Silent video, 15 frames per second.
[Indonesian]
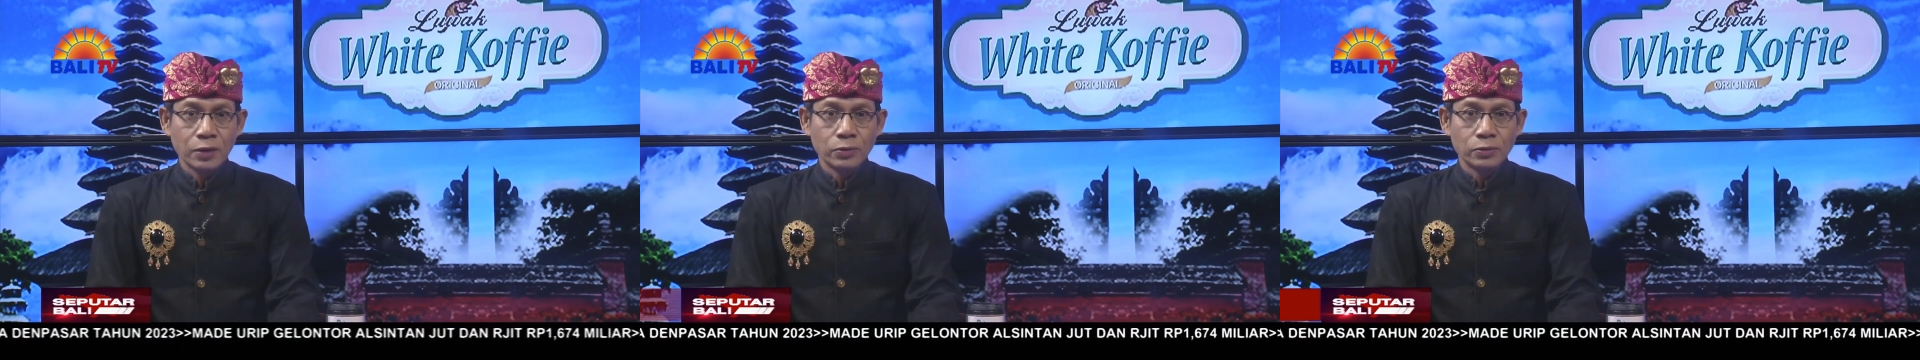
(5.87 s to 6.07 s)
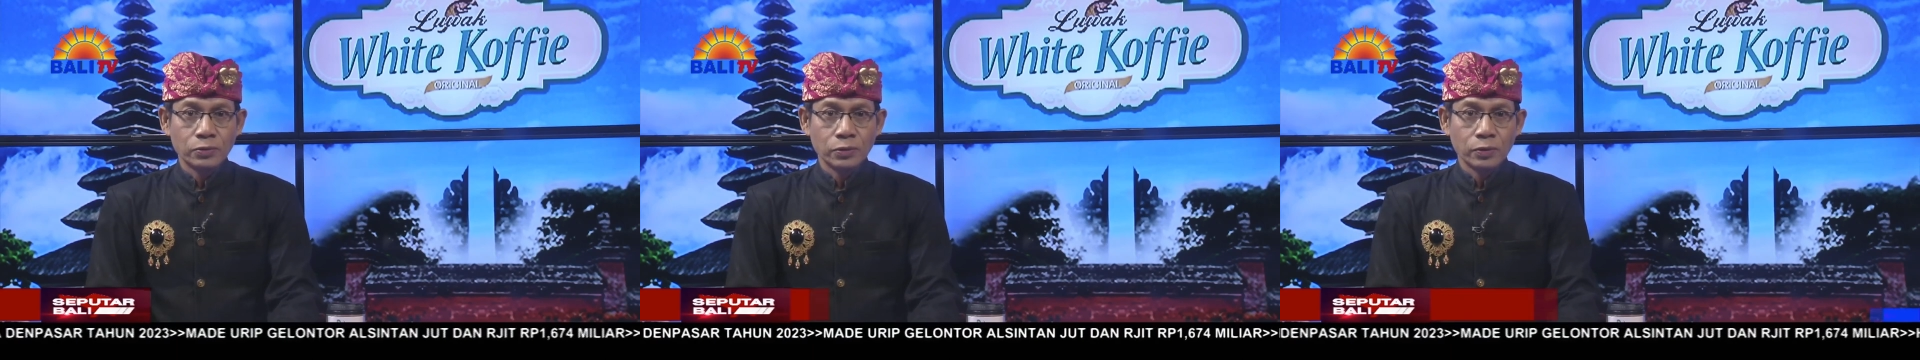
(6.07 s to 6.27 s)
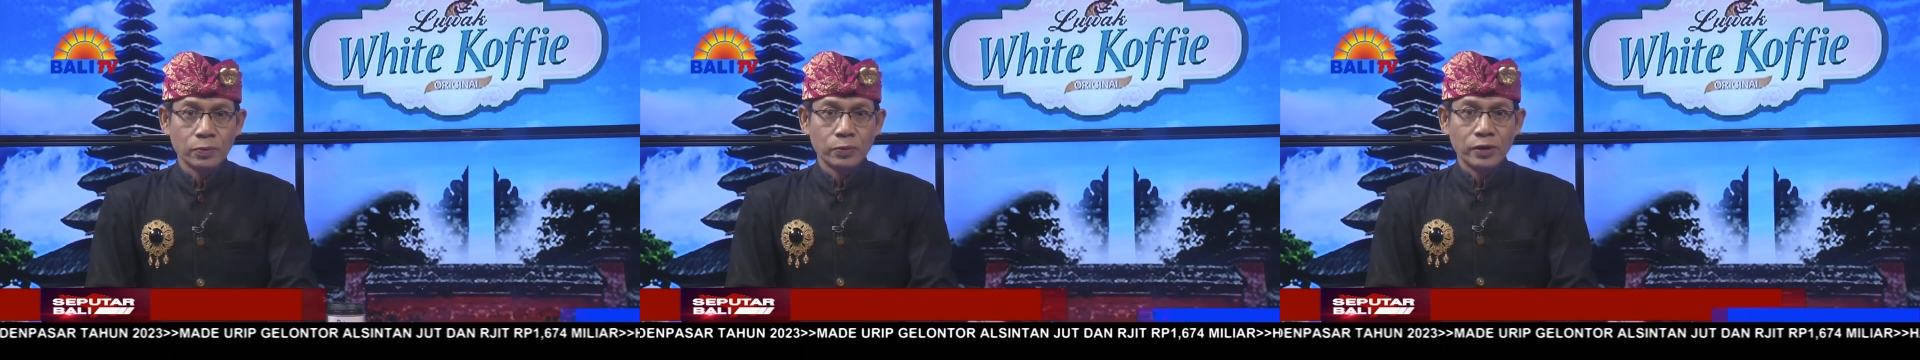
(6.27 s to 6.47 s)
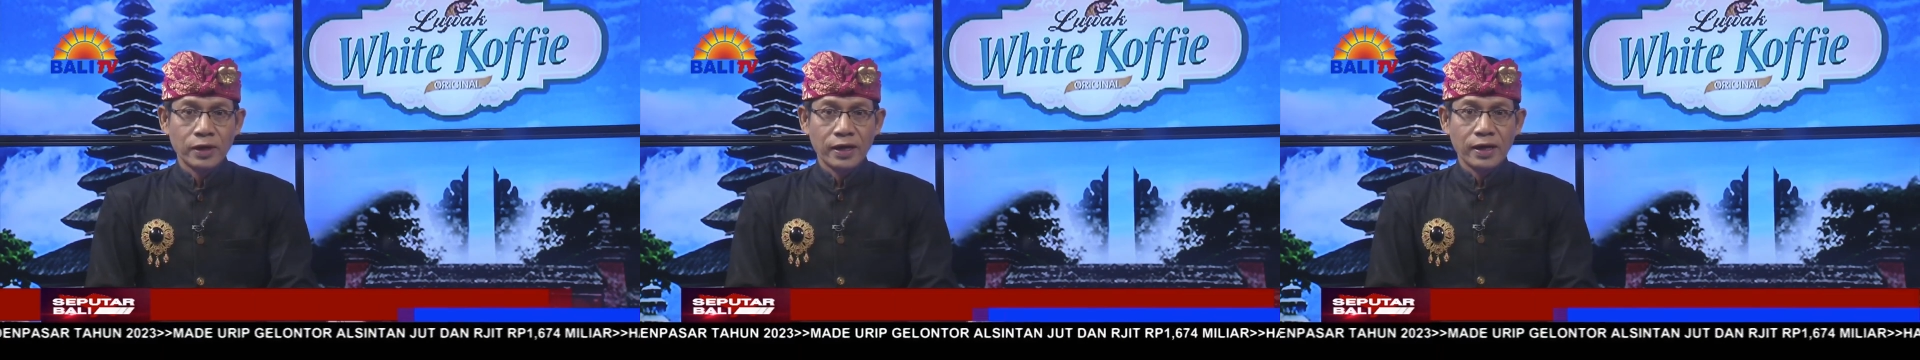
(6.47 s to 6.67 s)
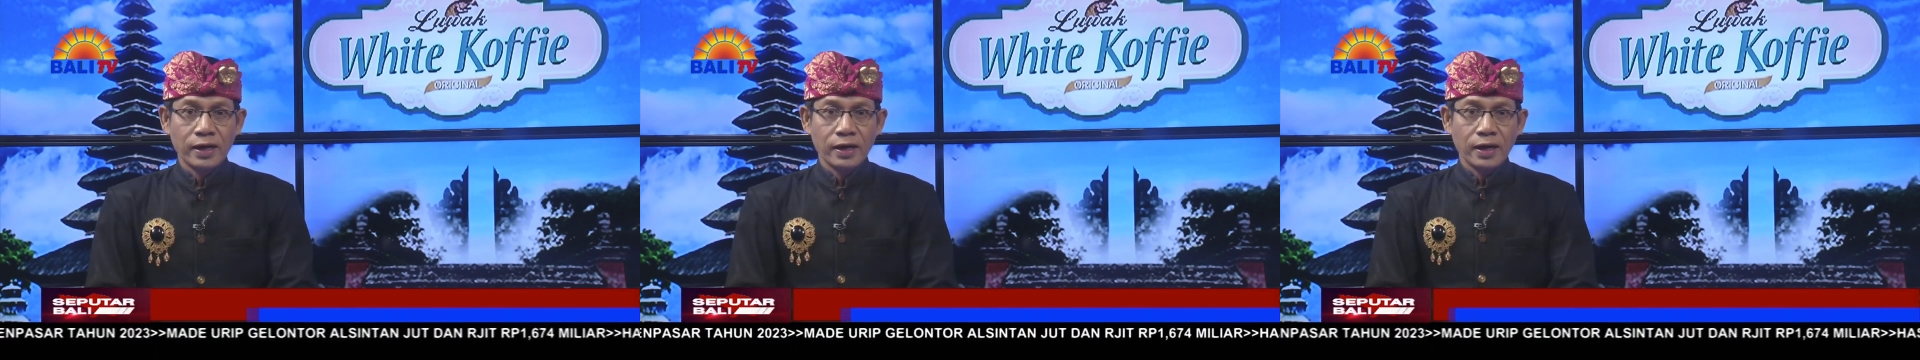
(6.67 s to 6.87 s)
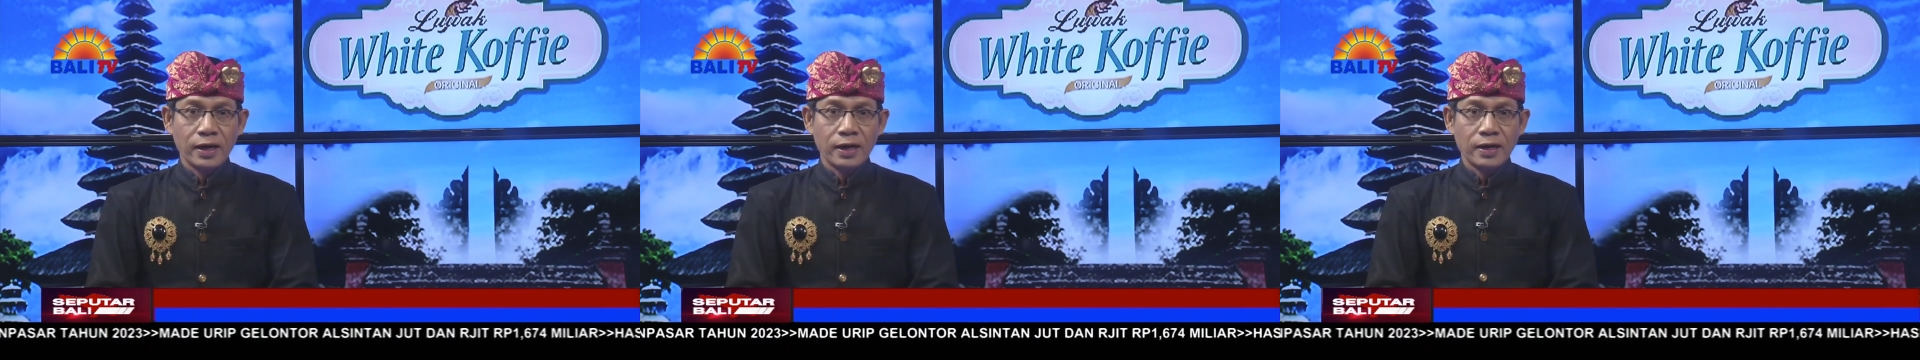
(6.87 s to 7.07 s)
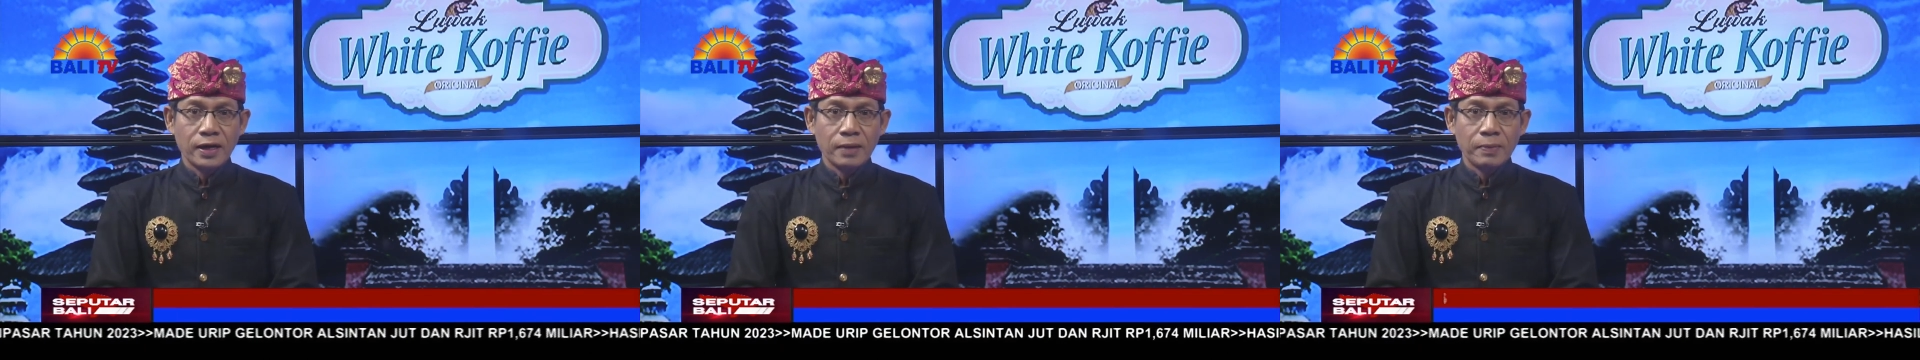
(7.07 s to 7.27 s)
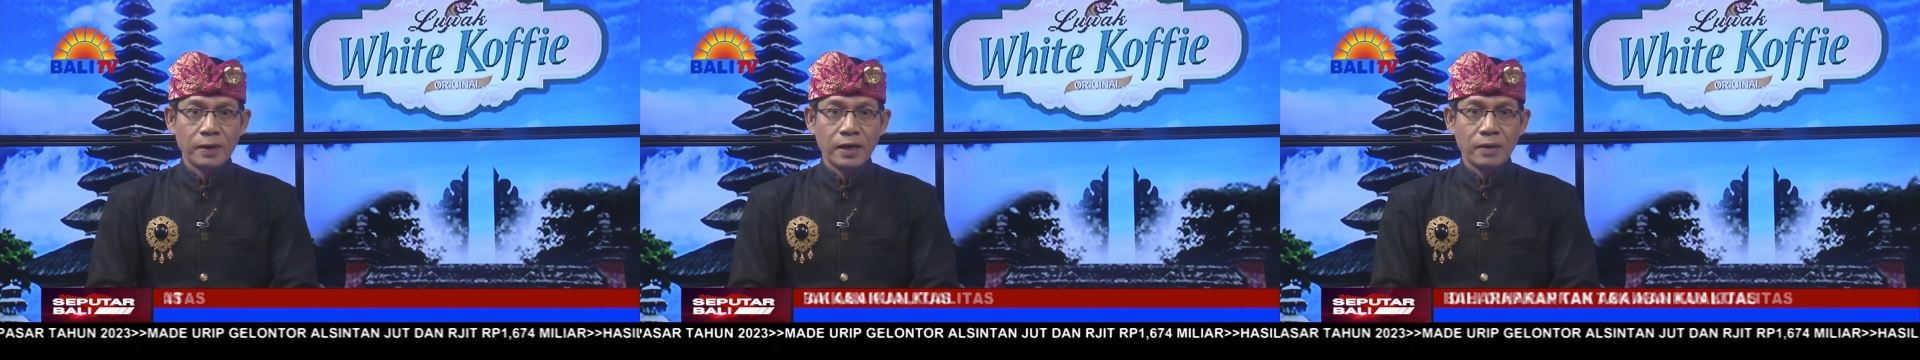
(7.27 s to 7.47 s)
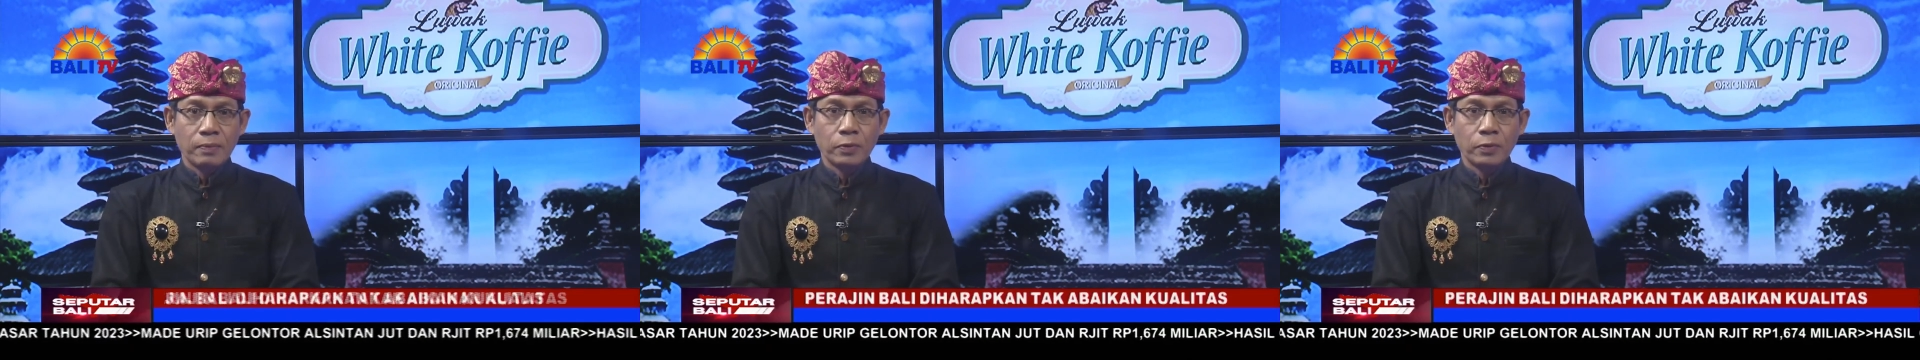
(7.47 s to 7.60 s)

unsur budaya yang ada pada